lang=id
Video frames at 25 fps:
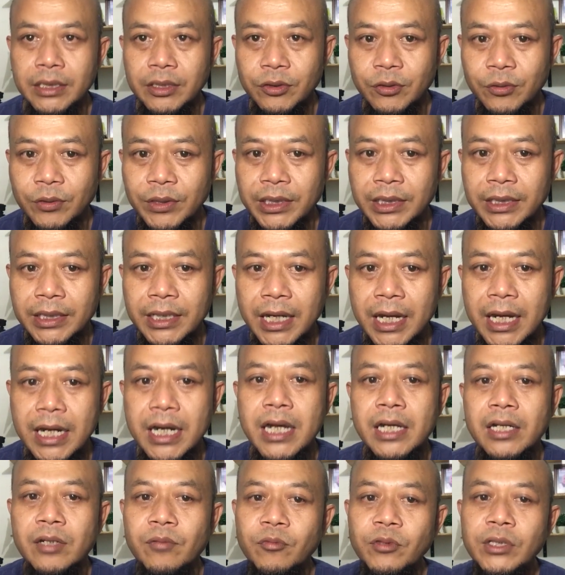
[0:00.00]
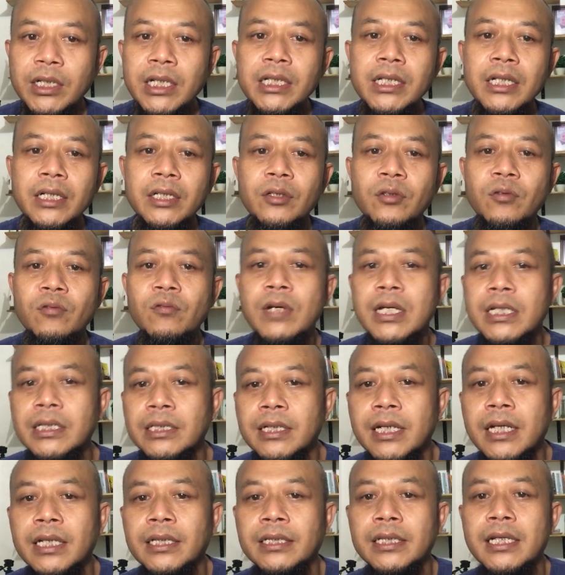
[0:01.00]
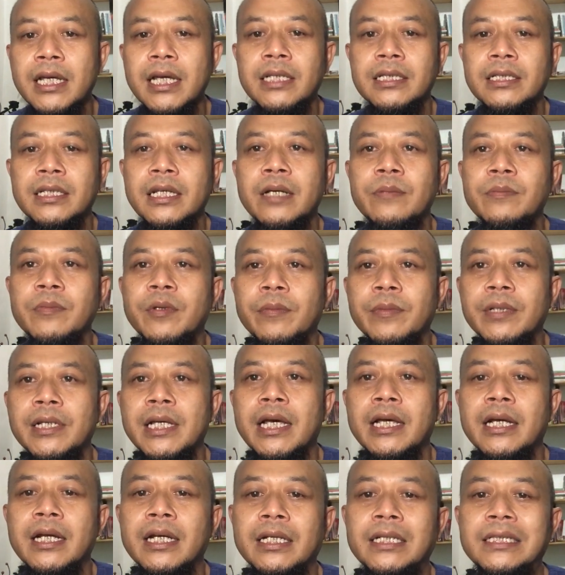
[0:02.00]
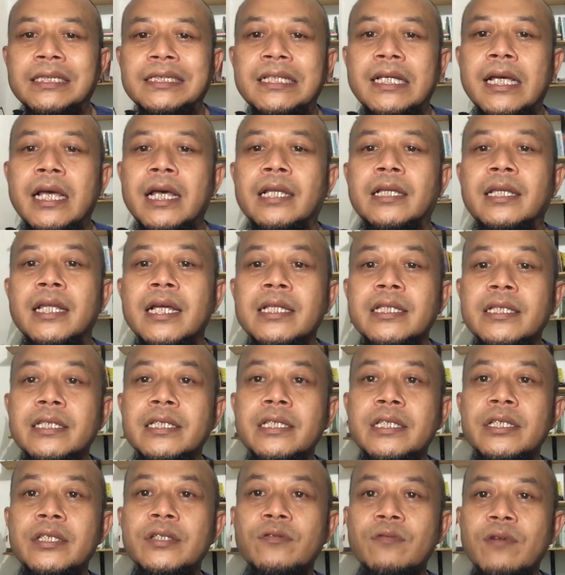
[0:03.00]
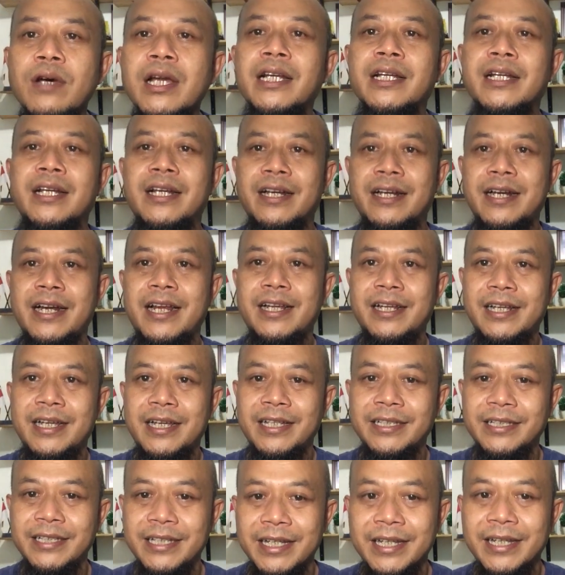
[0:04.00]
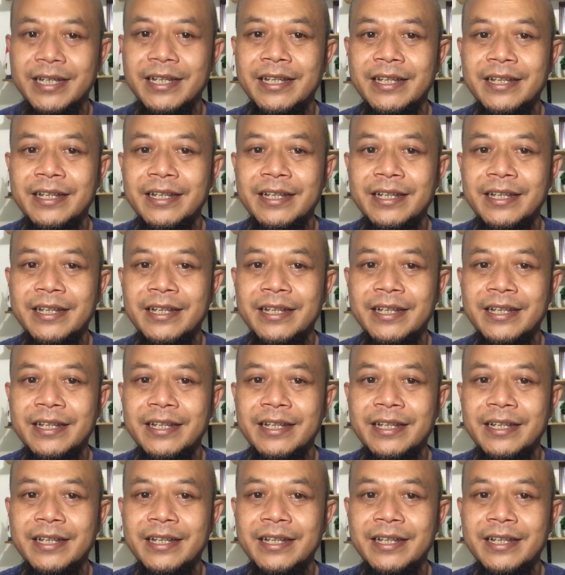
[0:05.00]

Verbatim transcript: kesulitan. Nah, kemudian yang kedua senantiasa memelihara kesehatan jiwa dan raganya.